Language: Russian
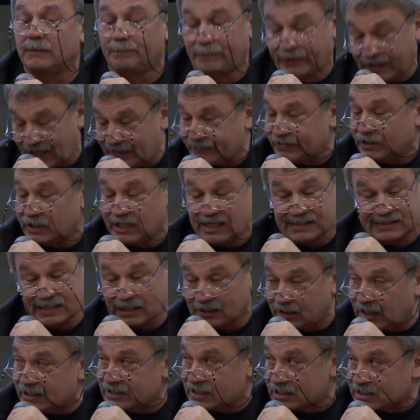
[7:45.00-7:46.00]
Правда, я
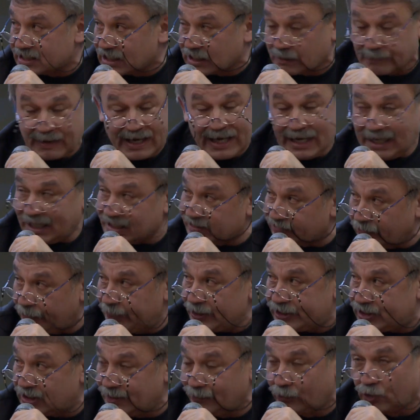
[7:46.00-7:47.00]
согласен с этим, этого
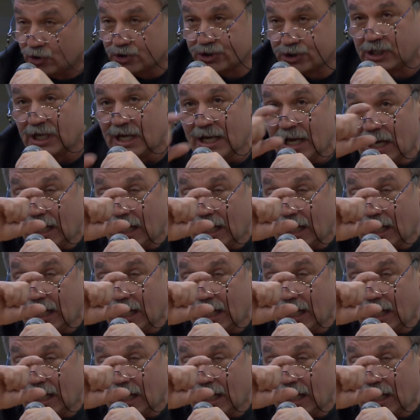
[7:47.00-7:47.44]
быть не может.